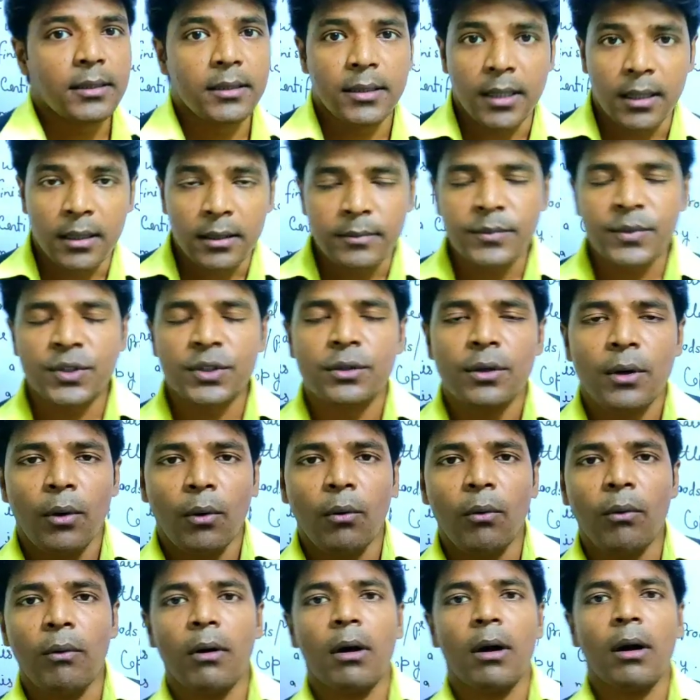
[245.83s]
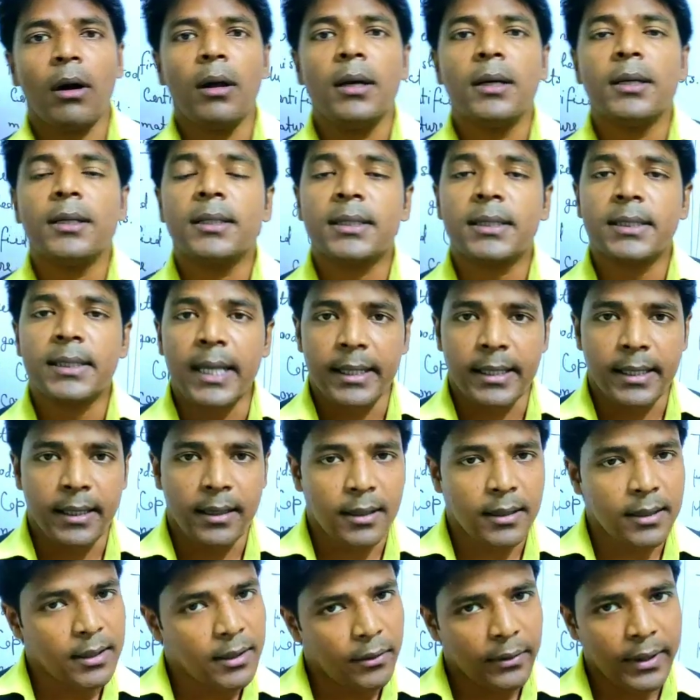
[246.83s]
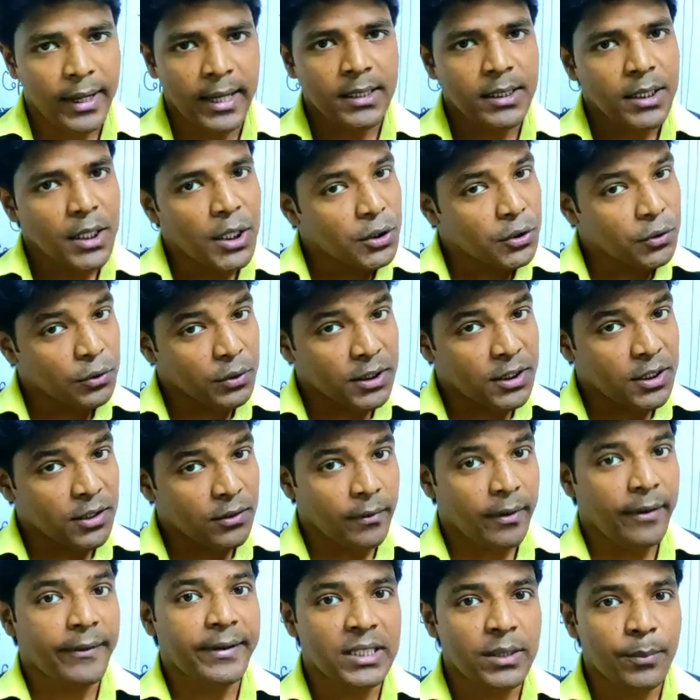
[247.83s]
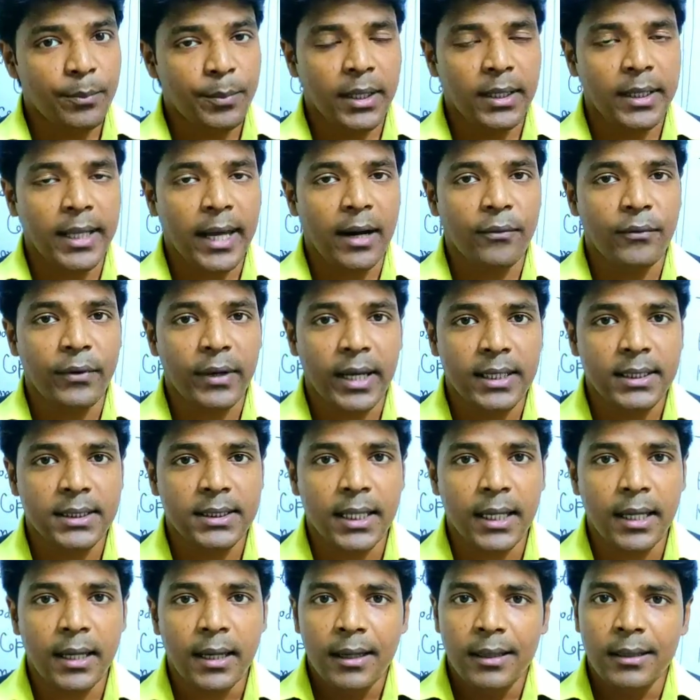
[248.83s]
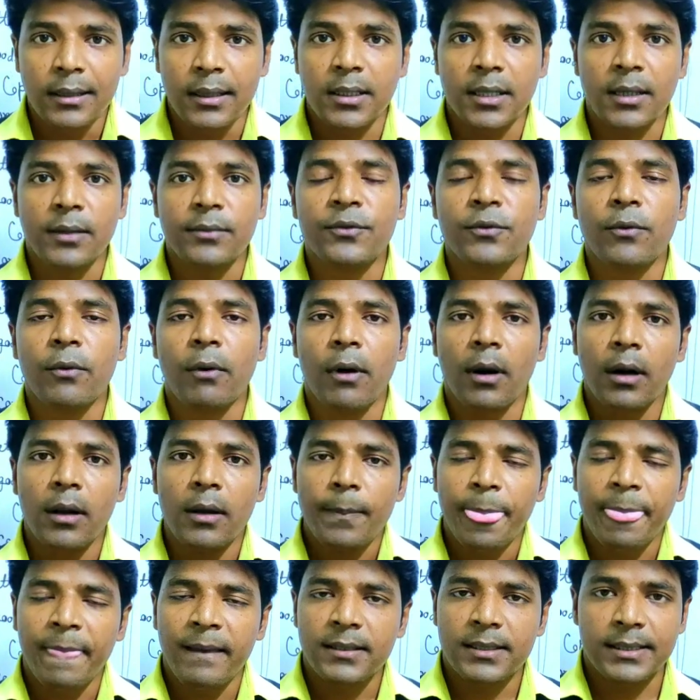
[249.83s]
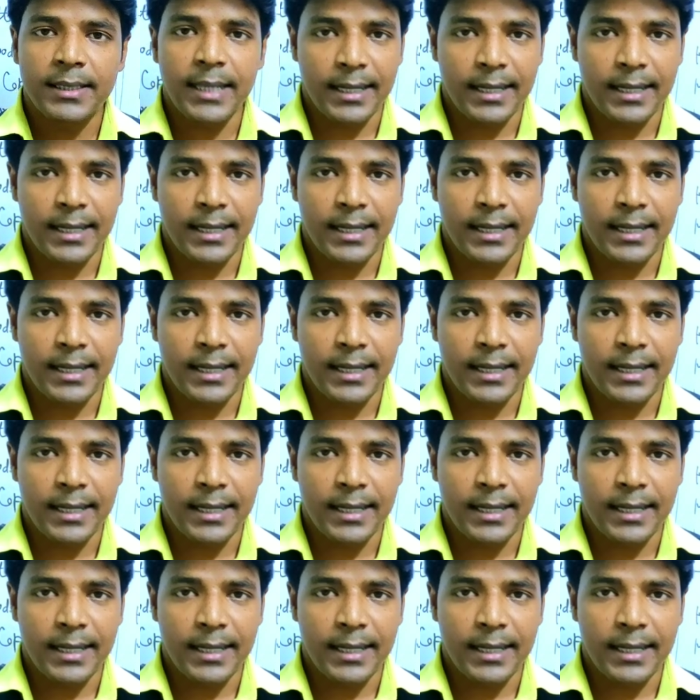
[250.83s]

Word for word: द टर्म्स वर सेटल्ड राइट सो दिस इज वेरी सिंपल दैट वी कैन से द टर्म्स वर